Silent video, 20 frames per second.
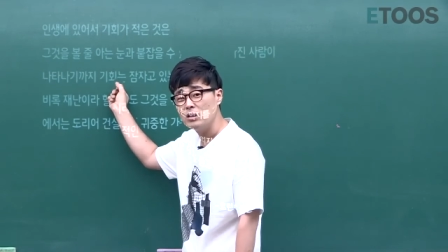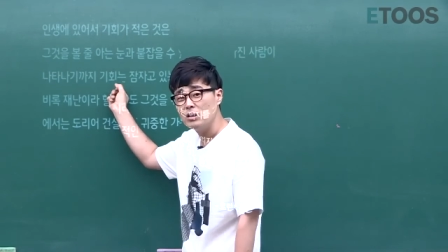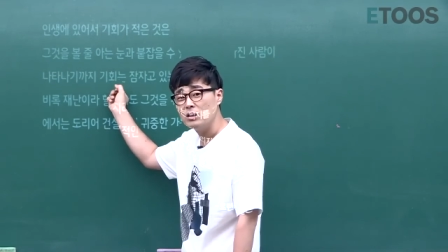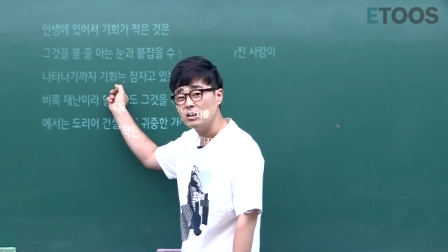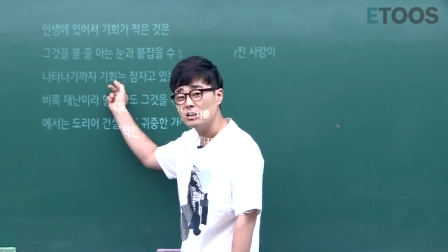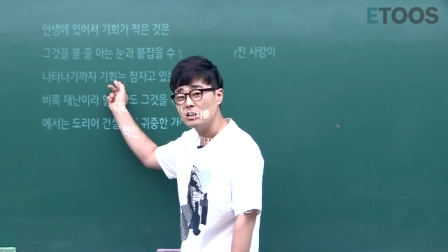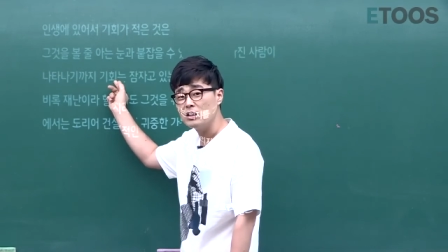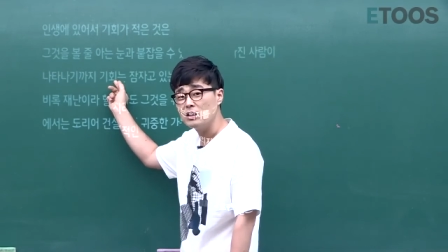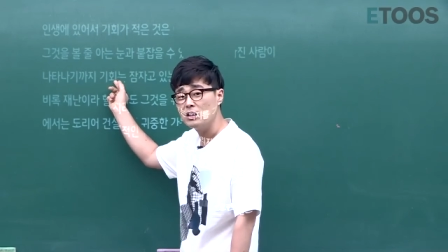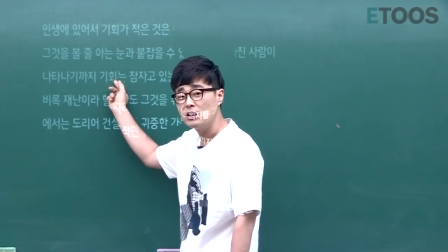
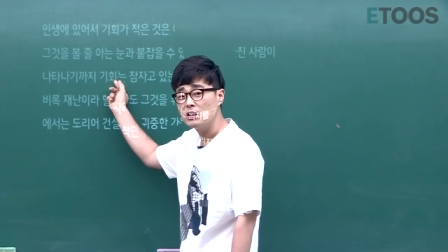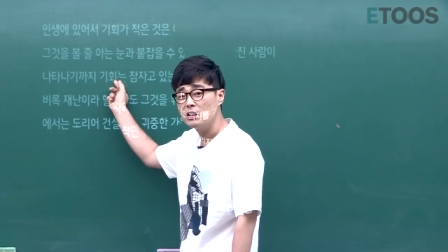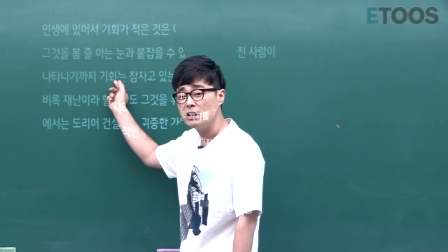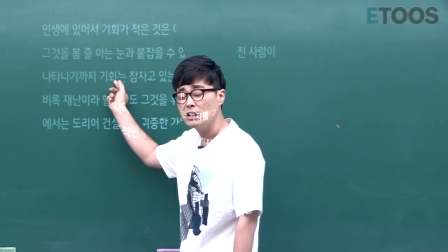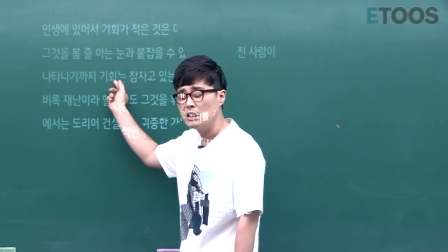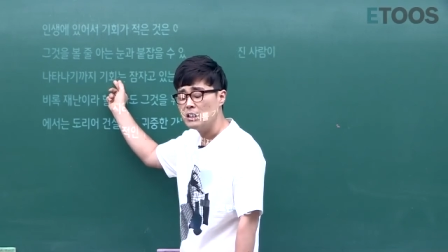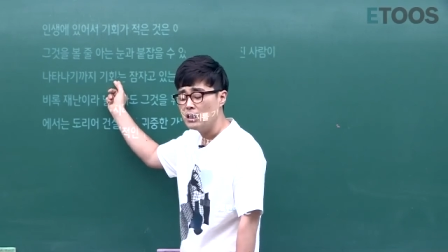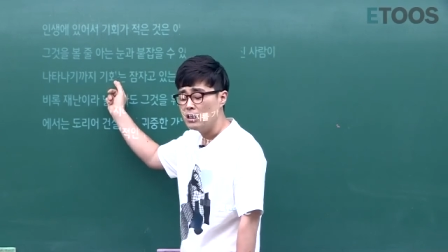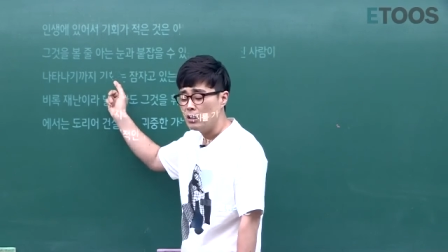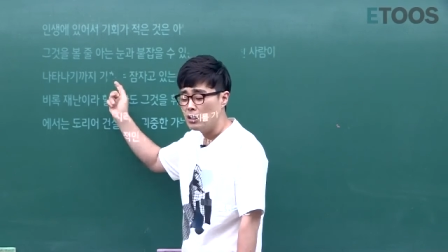그렇죠?
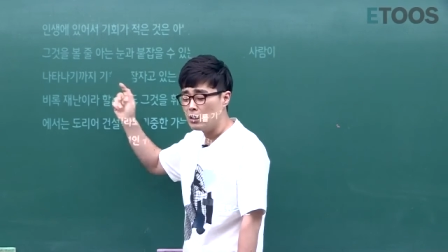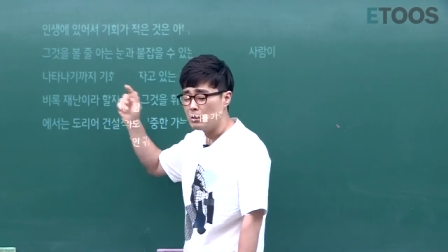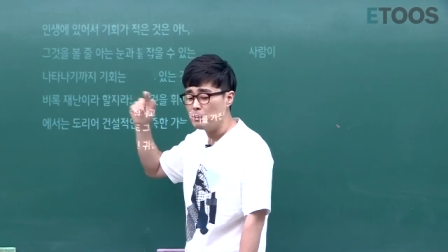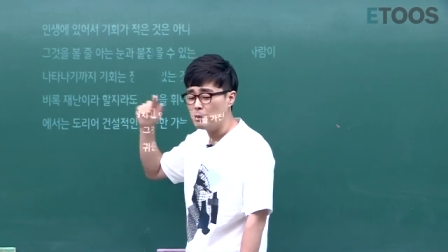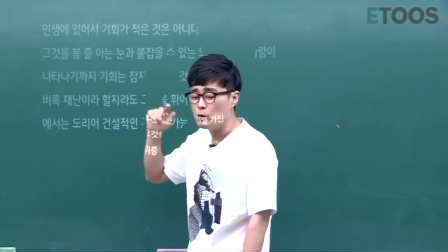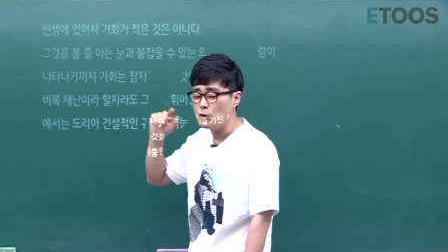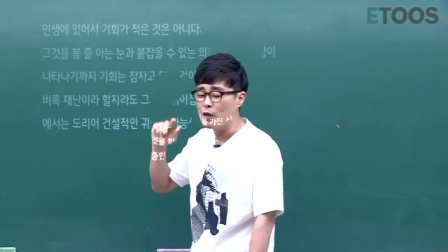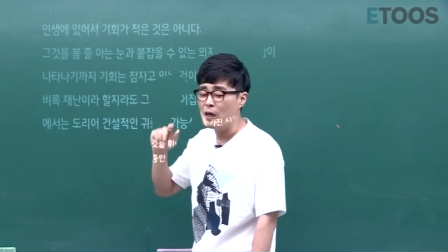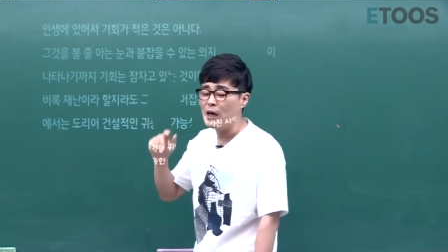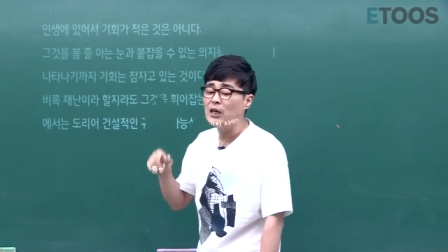
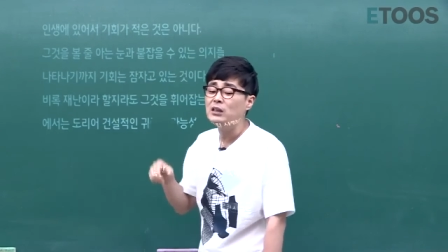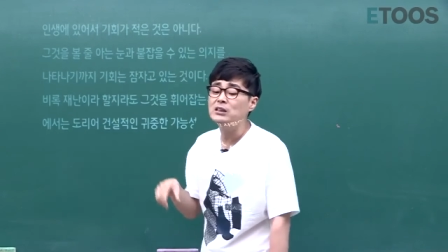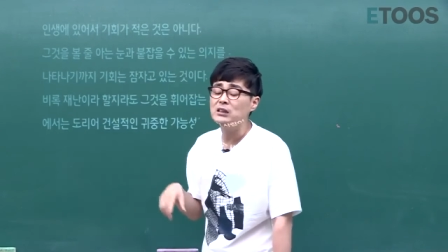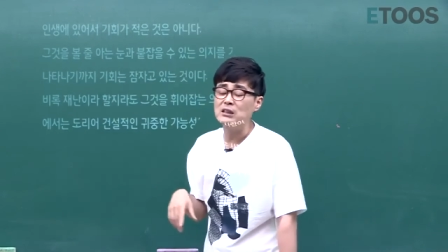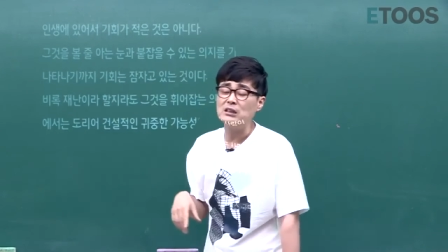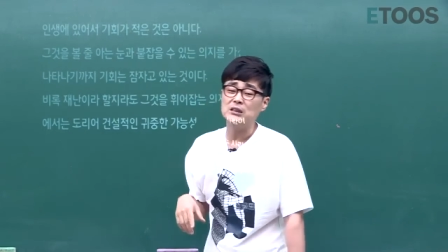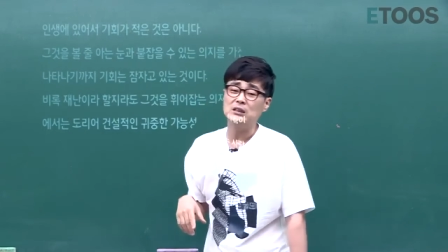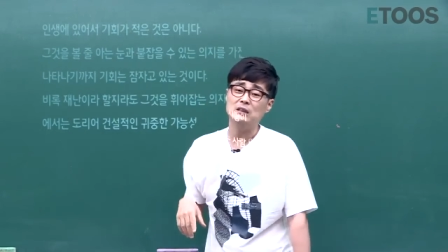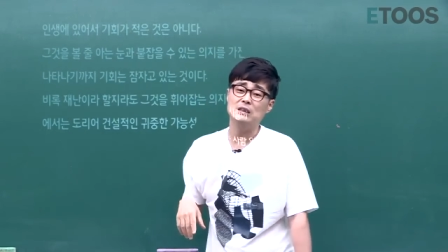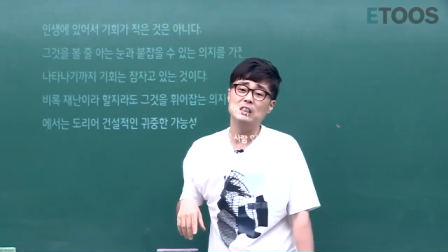여러분
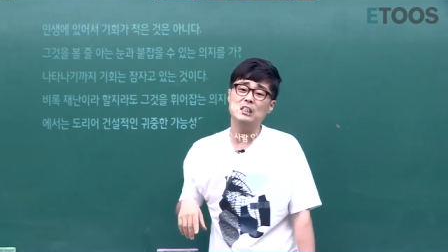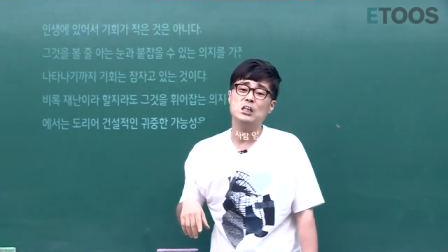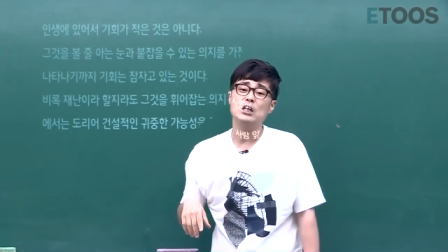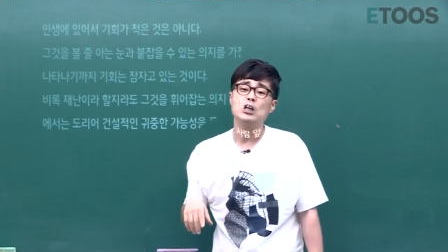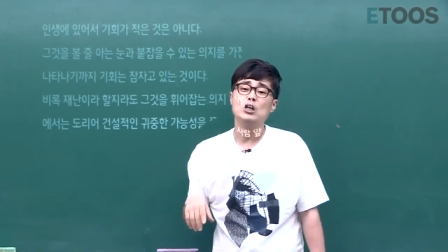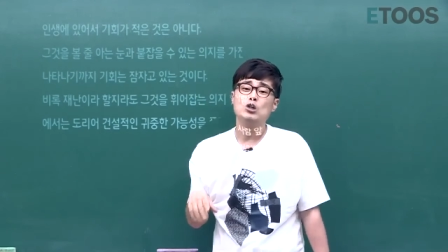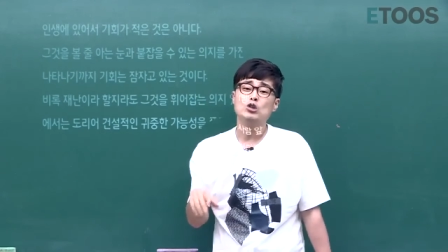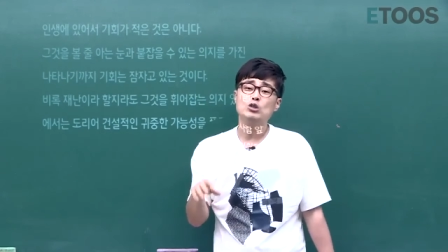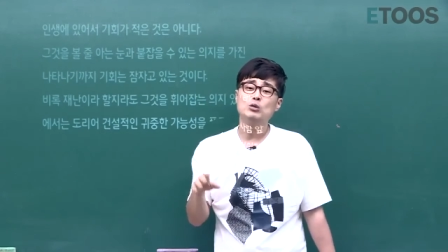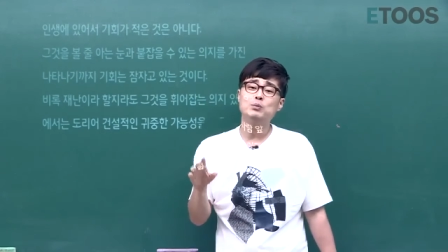기회는
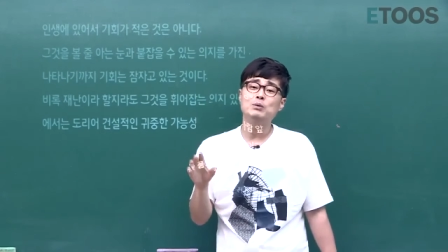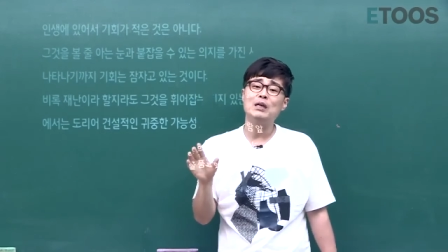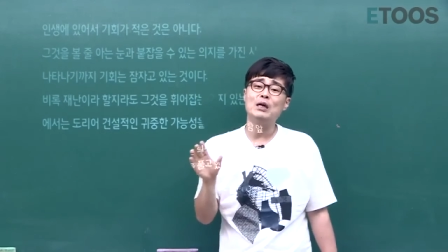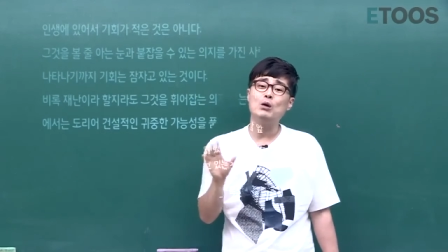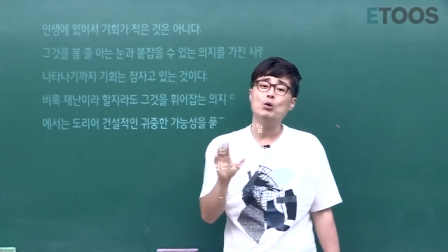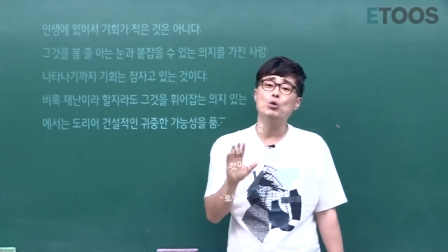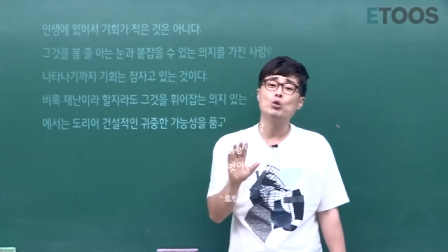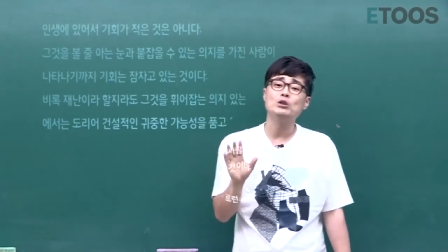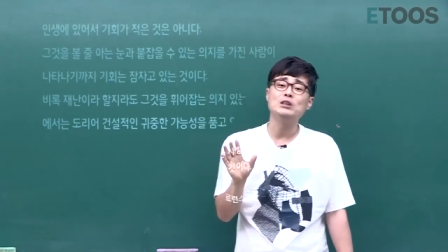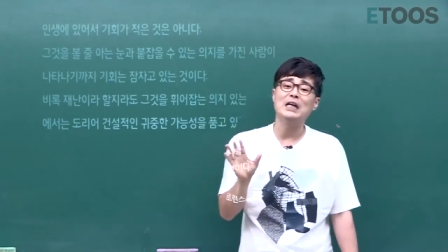쉽게
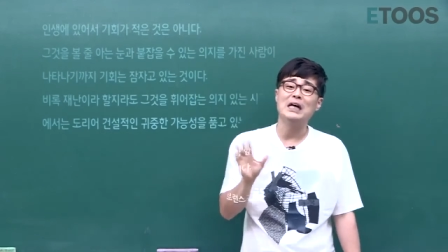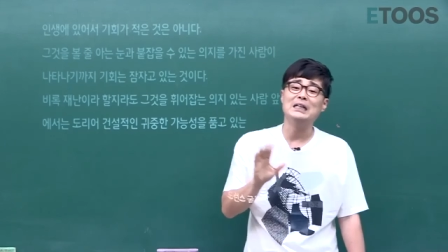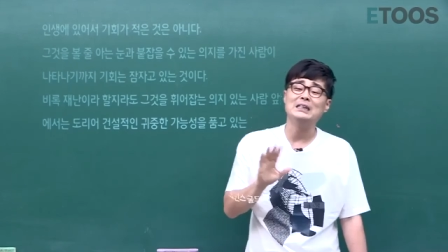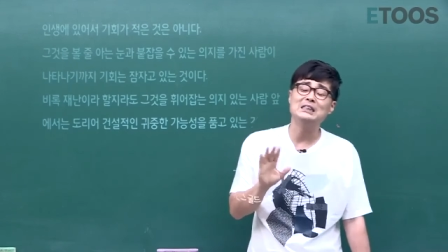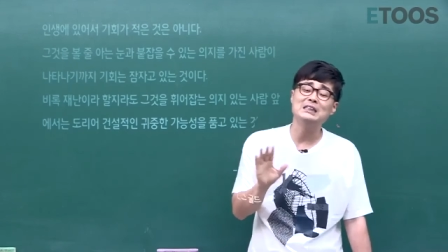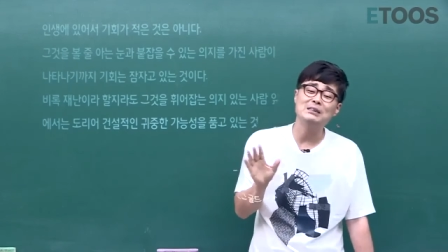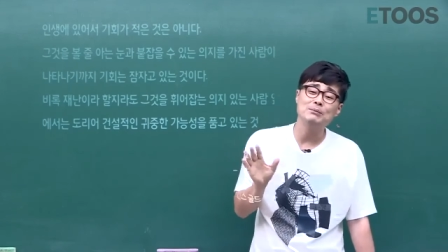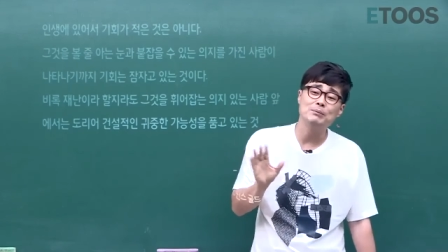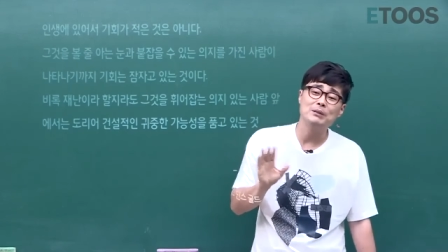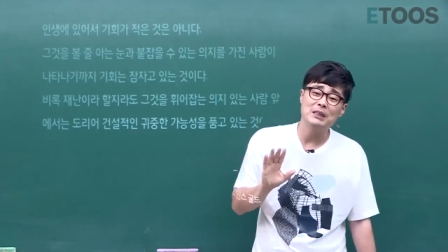오지
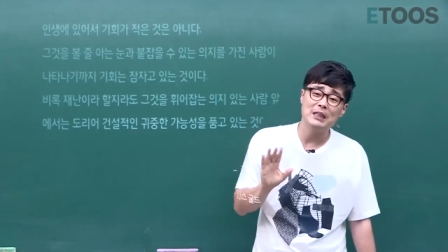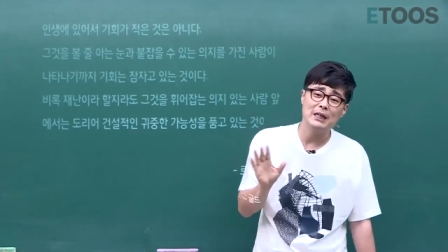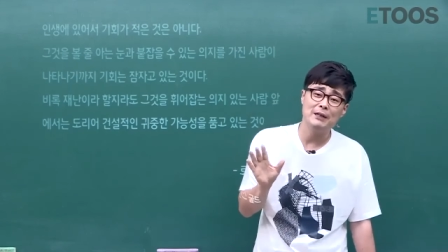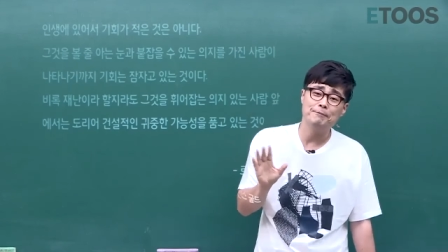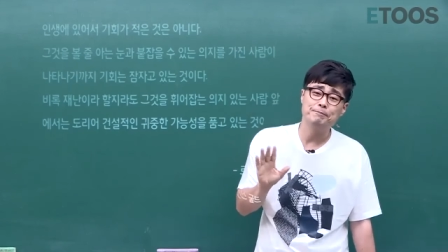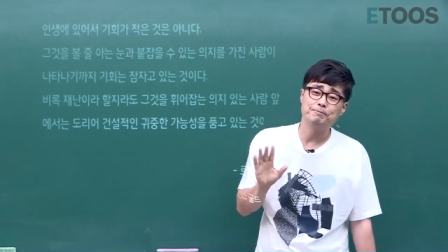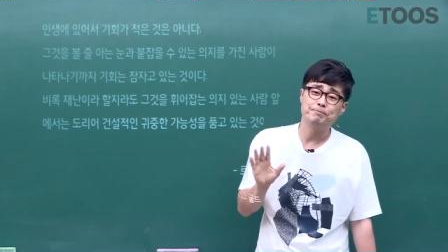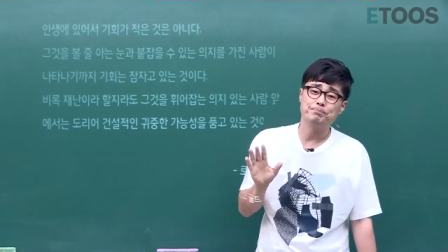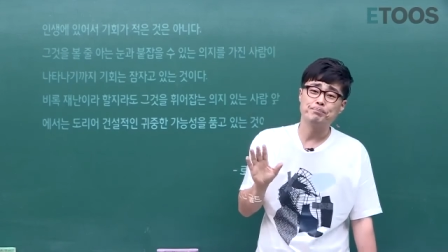않습니다.